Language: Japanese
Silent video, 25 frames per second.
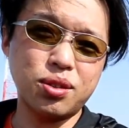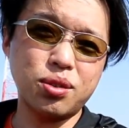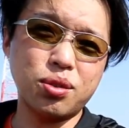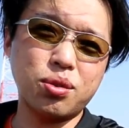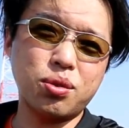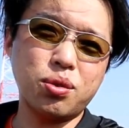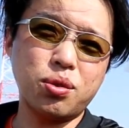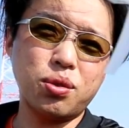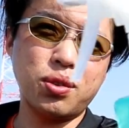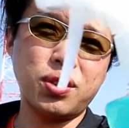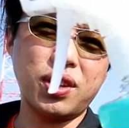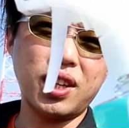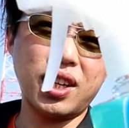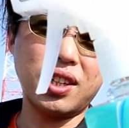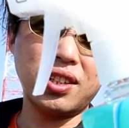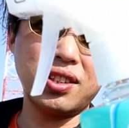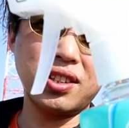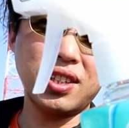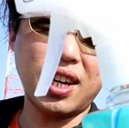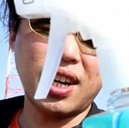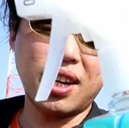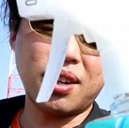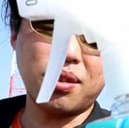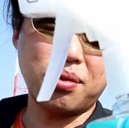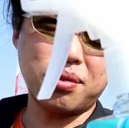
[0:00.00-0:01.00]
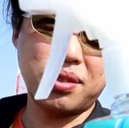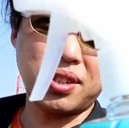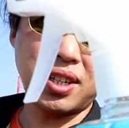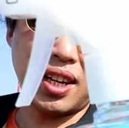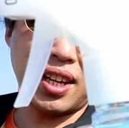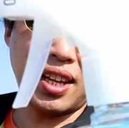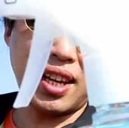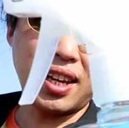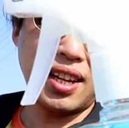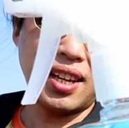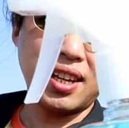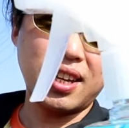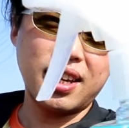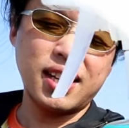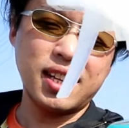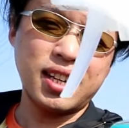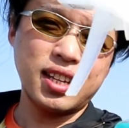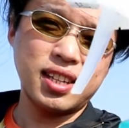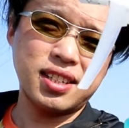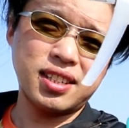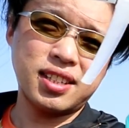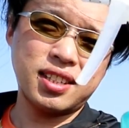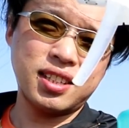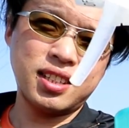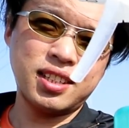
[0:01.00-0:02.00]
そのコーティングがこちらね、
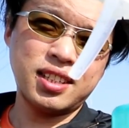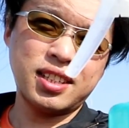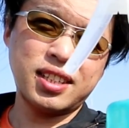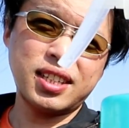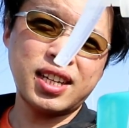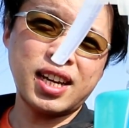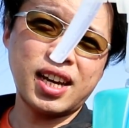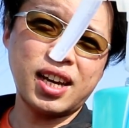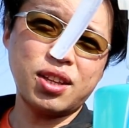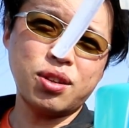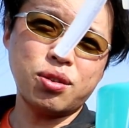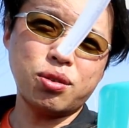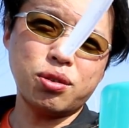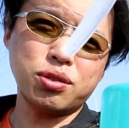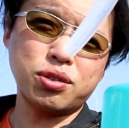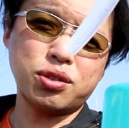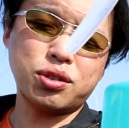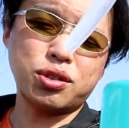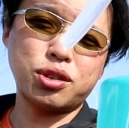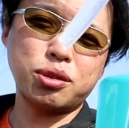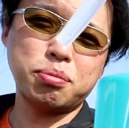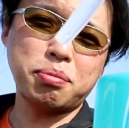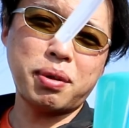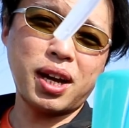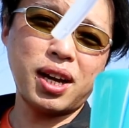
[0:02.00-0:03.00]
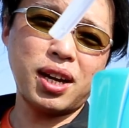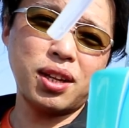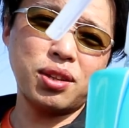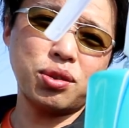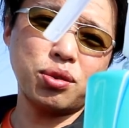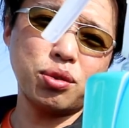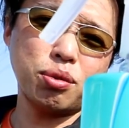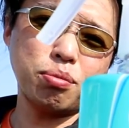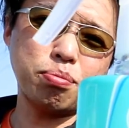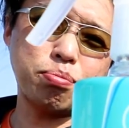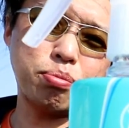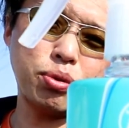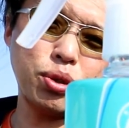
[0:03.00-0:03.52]
シーシーアイ のスマート